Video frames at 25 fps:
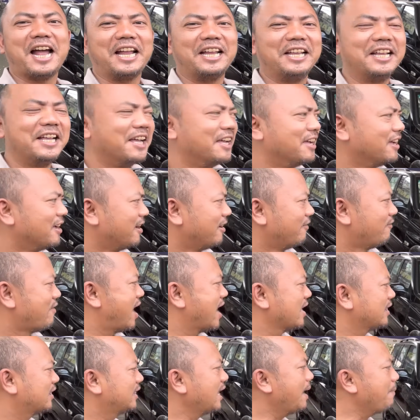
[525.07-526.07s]
đấy
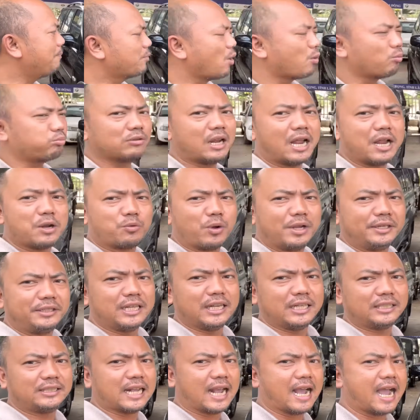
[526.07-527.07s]
và tiếp tục đây quý anh
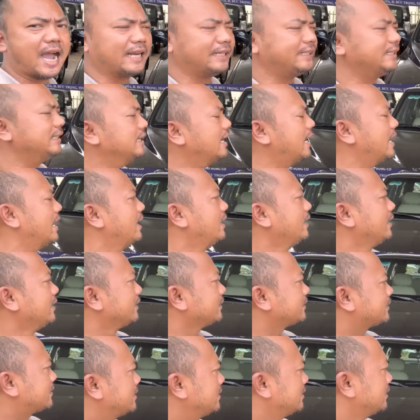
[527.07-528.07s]
chị chẳng hạn như là
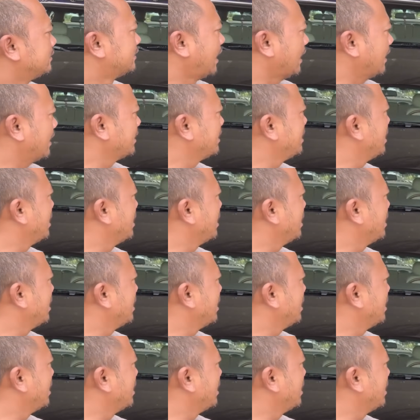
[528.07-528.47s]
rất là